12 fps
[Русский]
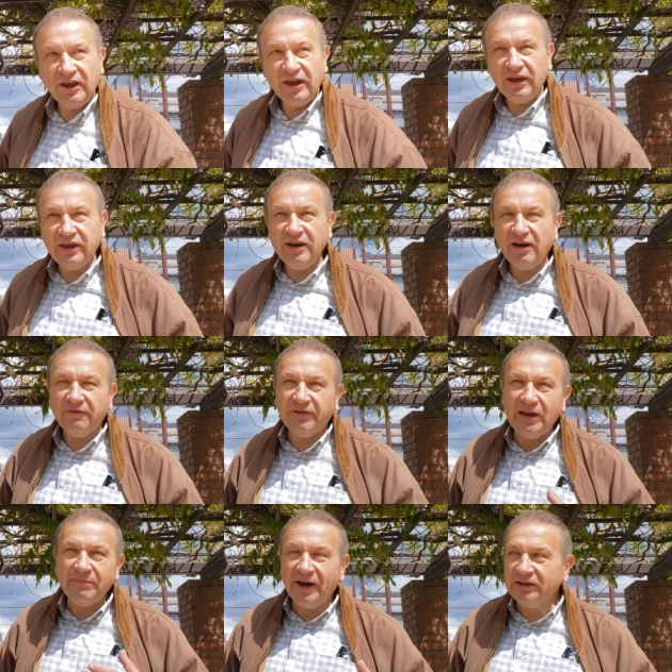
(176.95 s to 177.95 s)
и
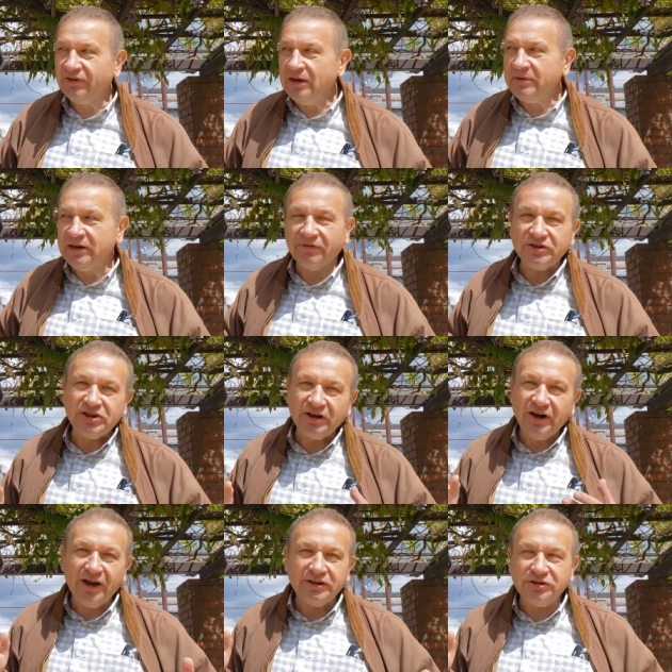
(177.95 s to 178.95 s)
время от времени
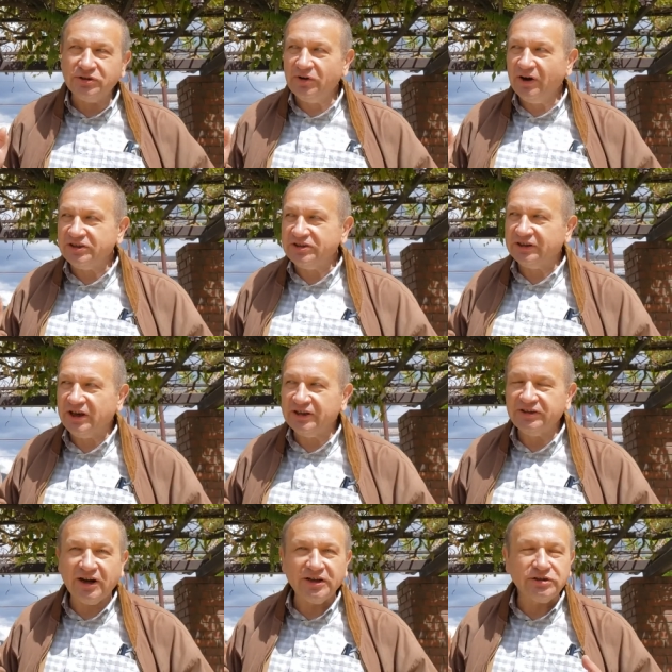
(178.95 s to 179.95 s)
возникает ситуация,
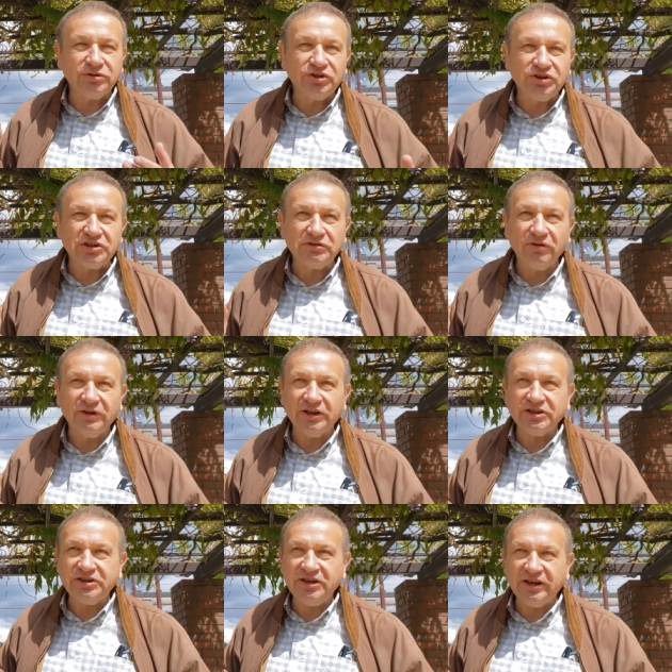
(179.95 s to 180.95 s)
когда растущий стол
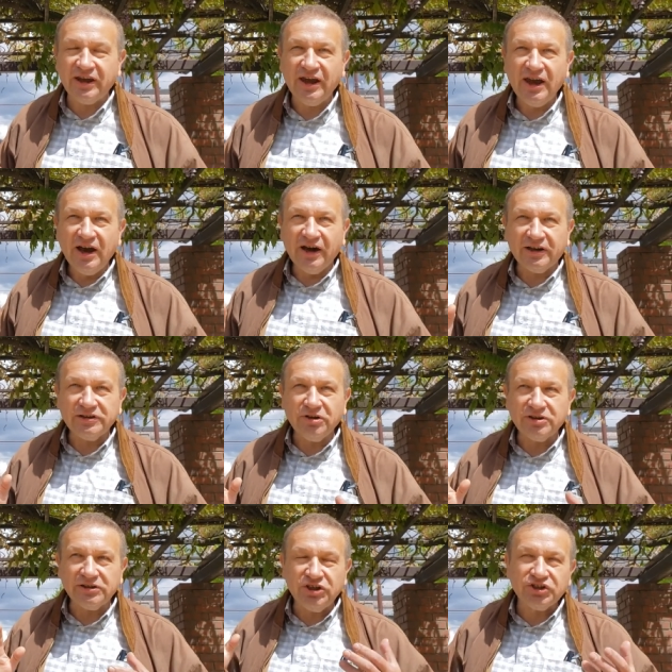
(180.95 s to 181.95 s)
глицинии растет
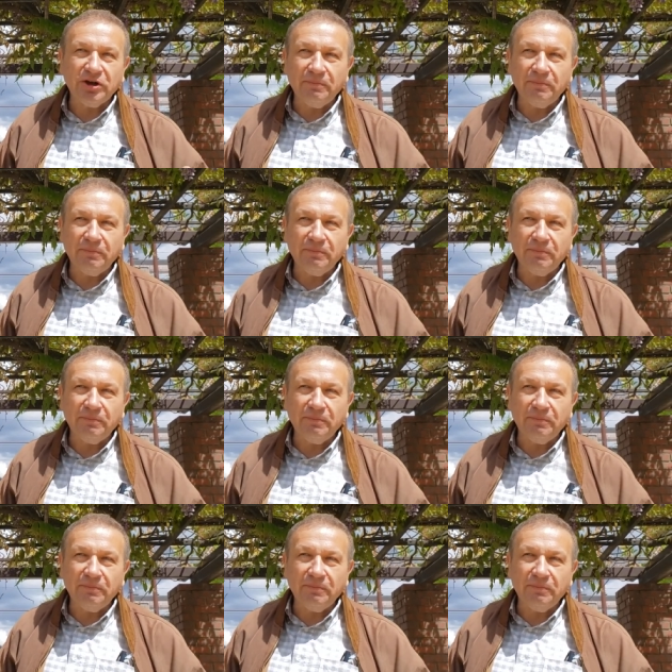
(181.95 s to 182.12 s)
слишком